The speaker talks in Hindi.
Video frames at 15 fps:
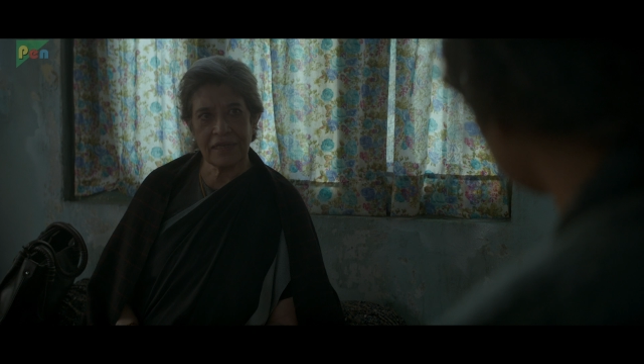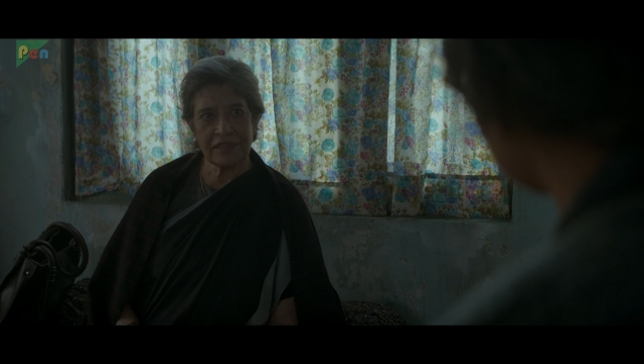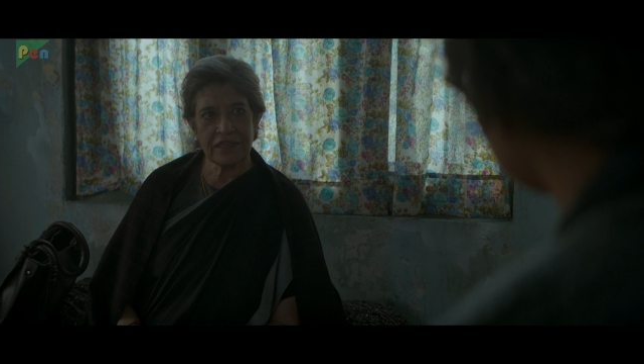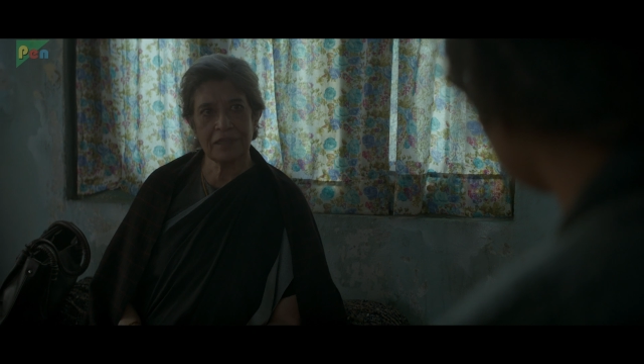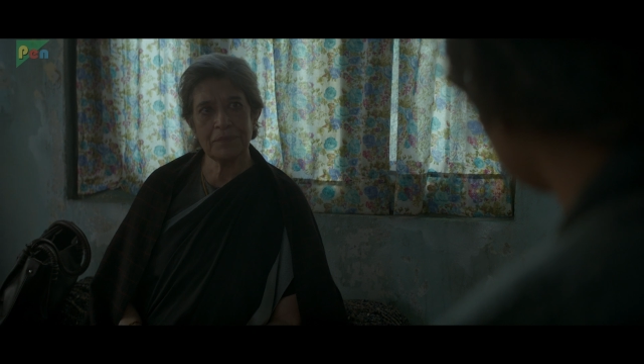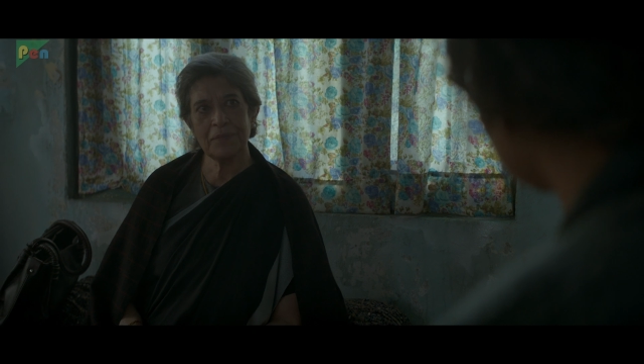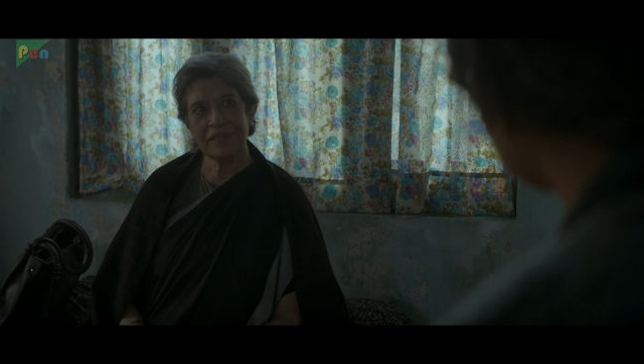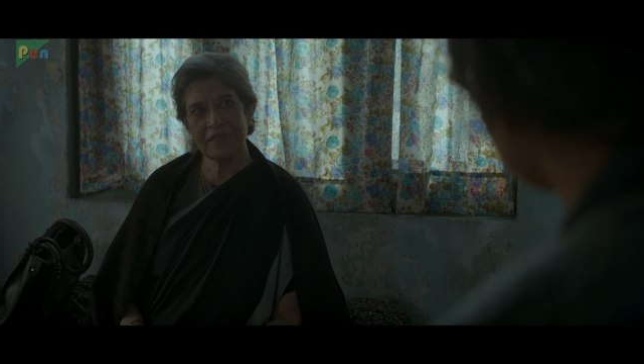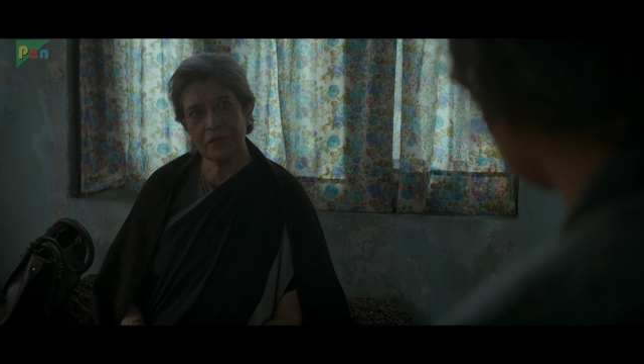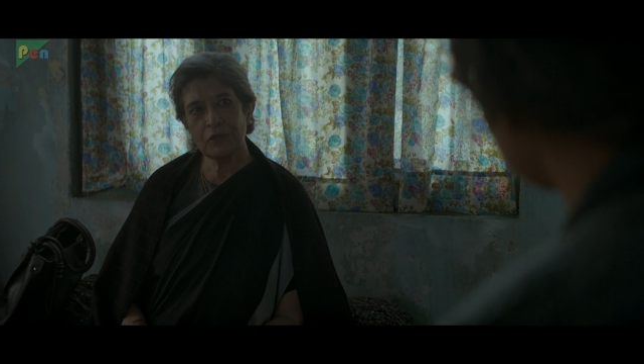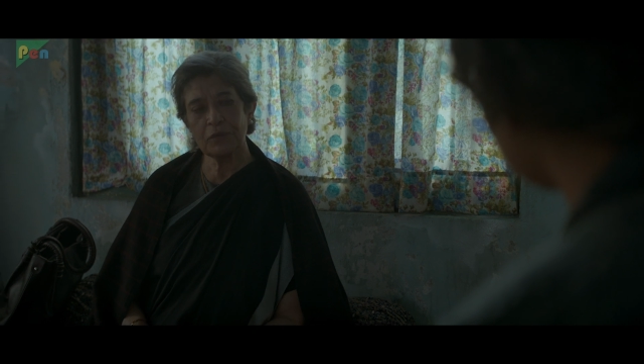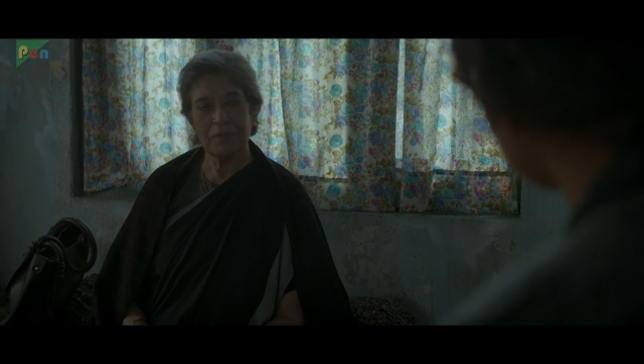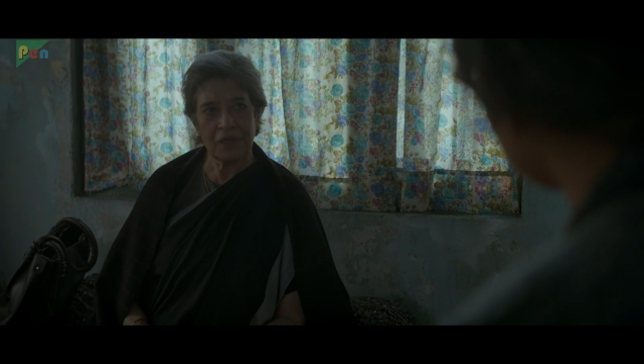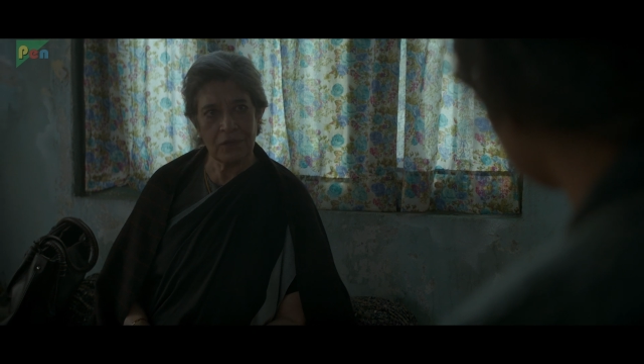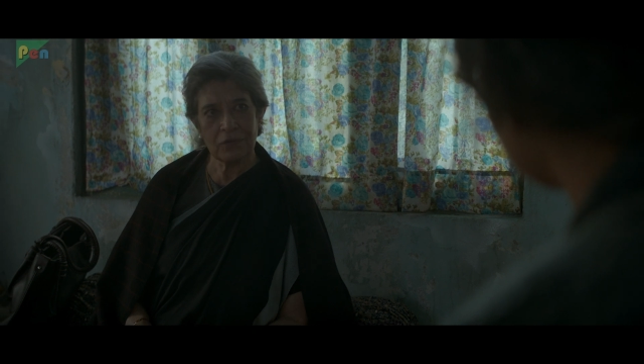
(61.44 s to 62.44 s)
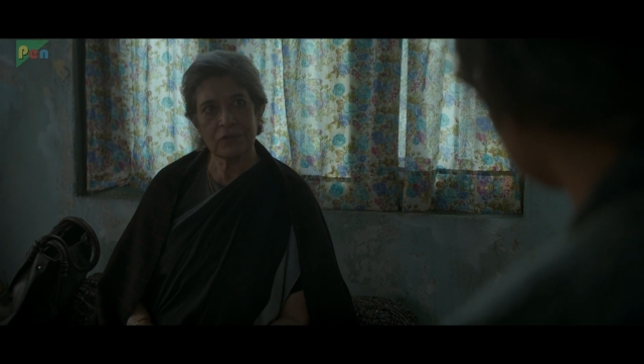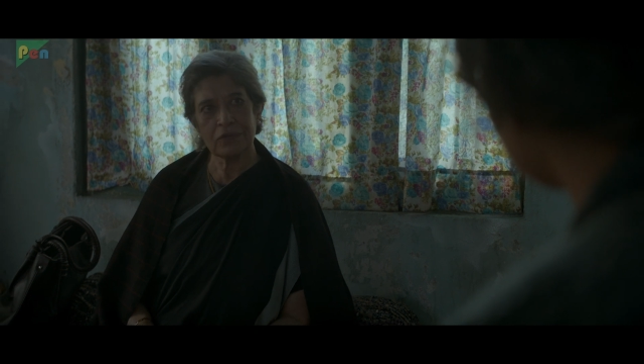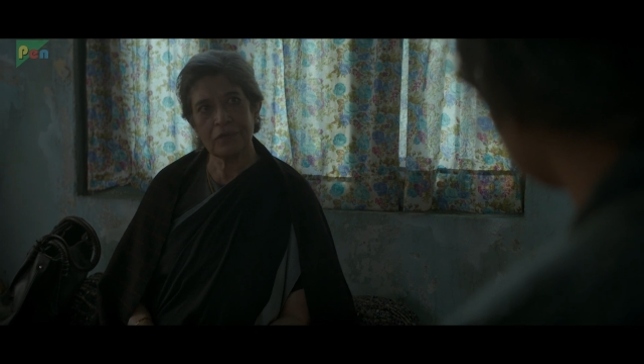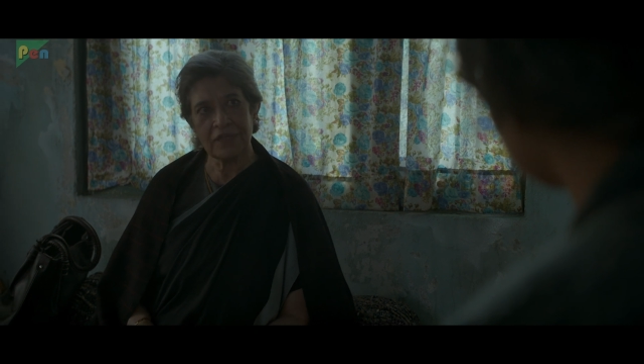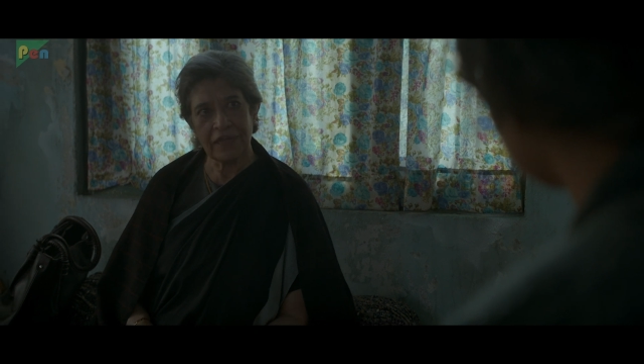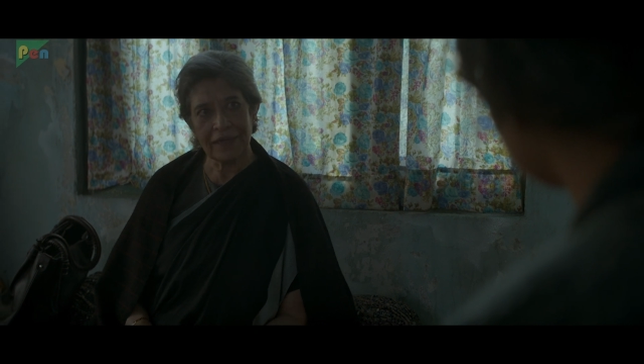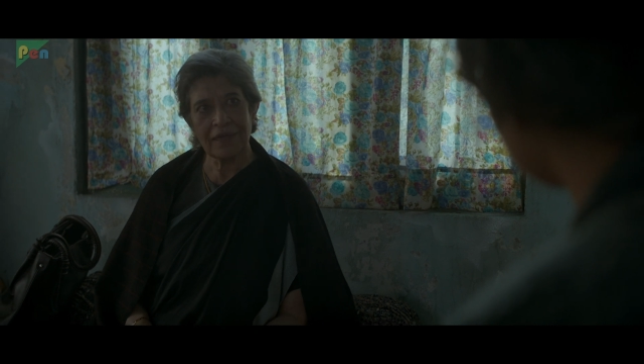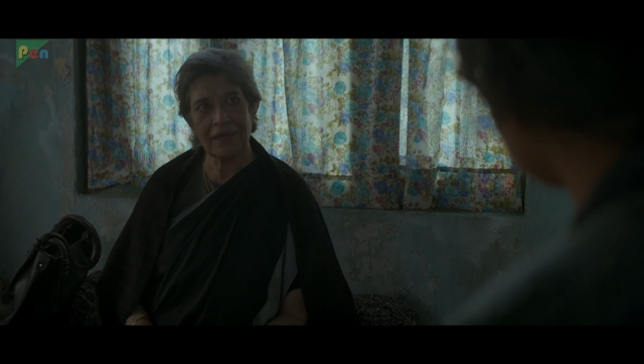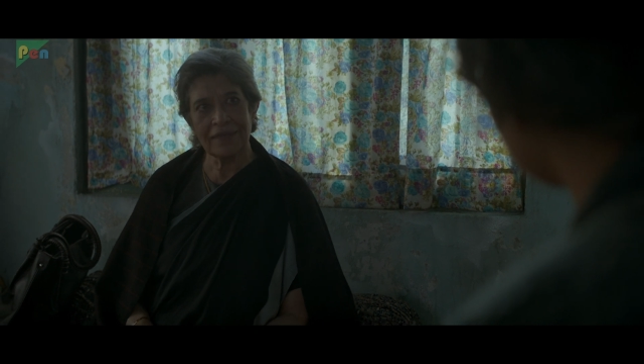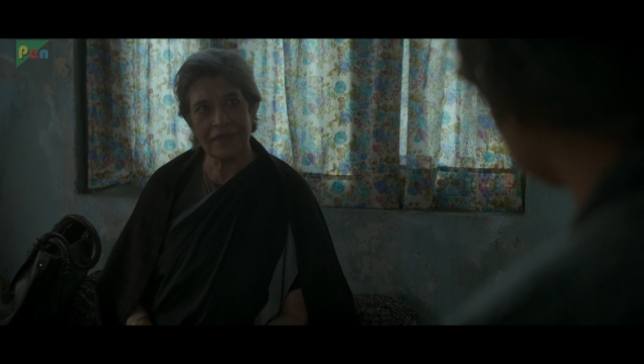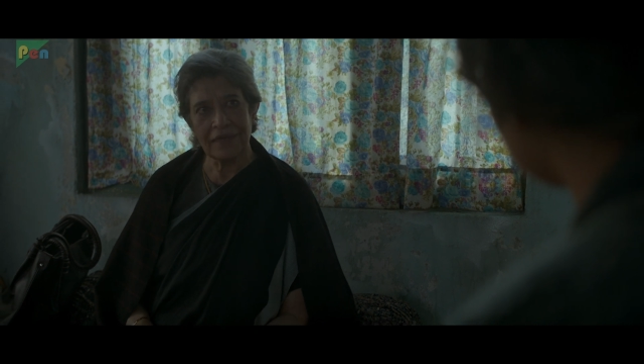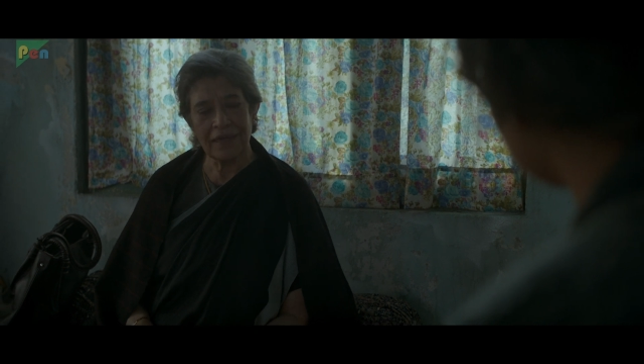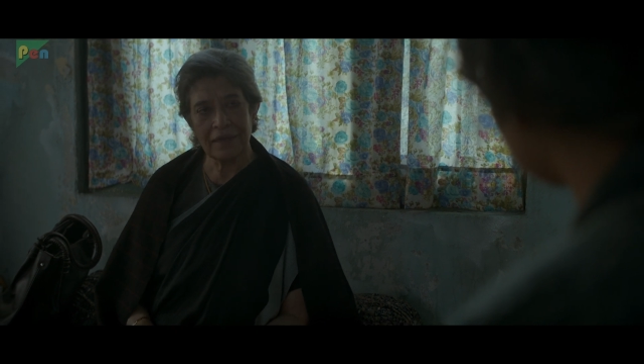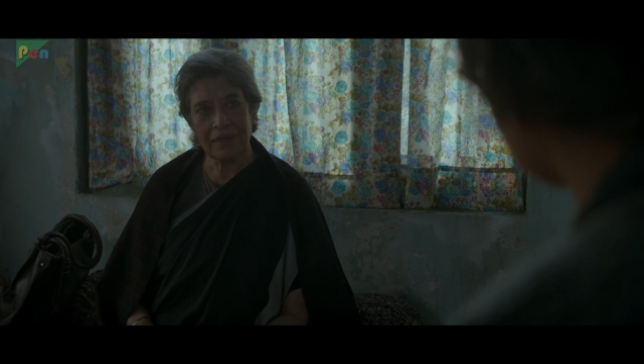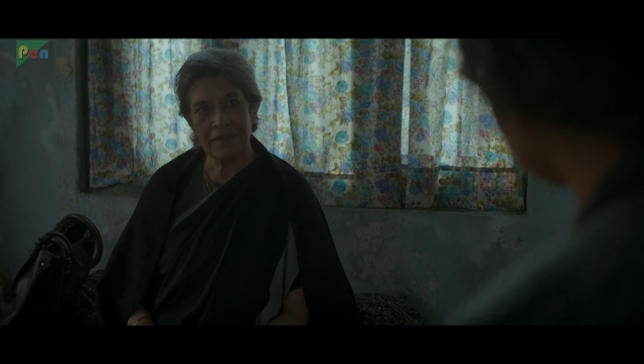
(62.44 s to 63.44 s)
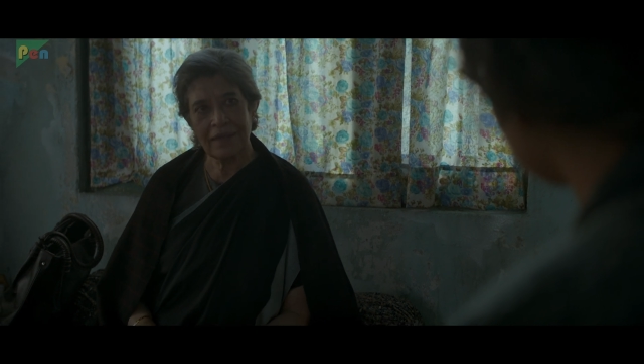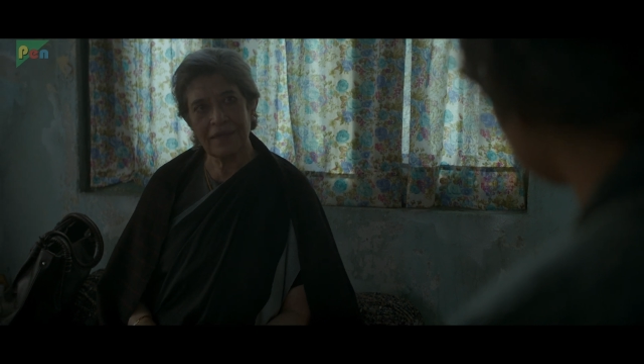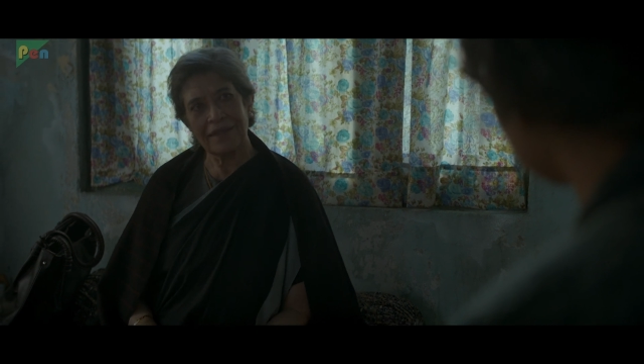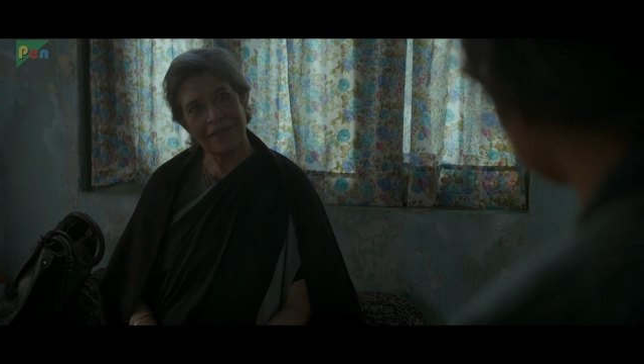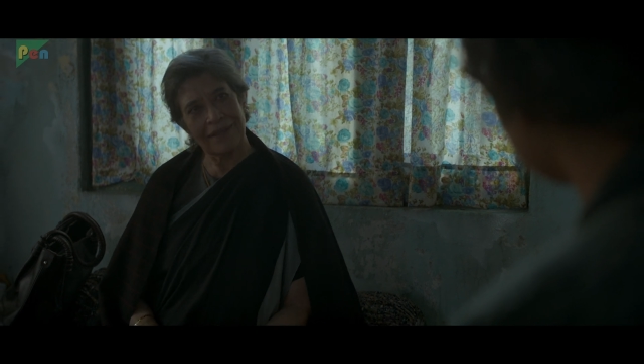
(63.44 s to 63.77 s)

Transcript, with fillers: कि छत पे से तुमने उसको धक्का दिया